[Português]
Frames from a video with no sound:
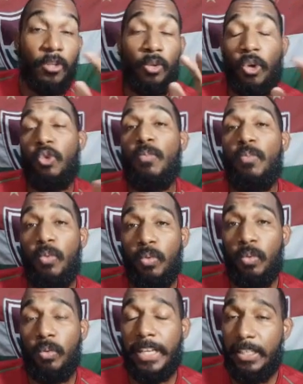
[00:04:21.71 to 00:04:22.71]
todo
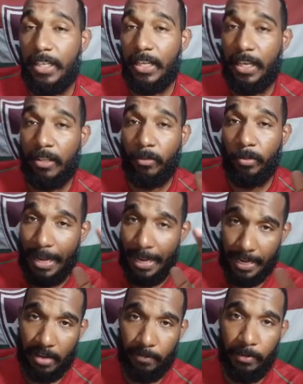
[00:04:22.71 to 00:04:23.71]
mundo tem direito à
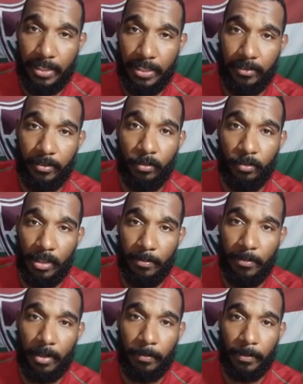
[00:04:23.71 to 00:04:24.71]
reabilitação, tá, minha
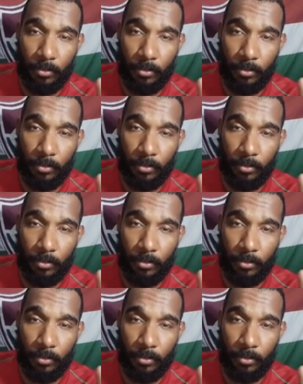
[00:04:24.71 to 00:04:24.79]
rapaziada?